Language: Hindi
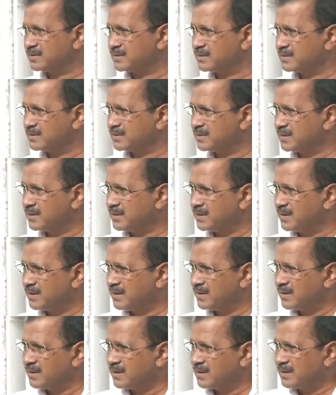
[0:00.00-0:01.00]
सर इससे पहले
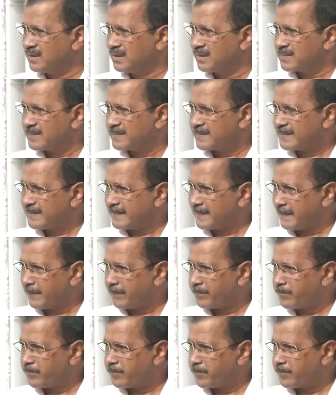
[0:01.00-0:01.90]
हमने देखा कि आप लोग के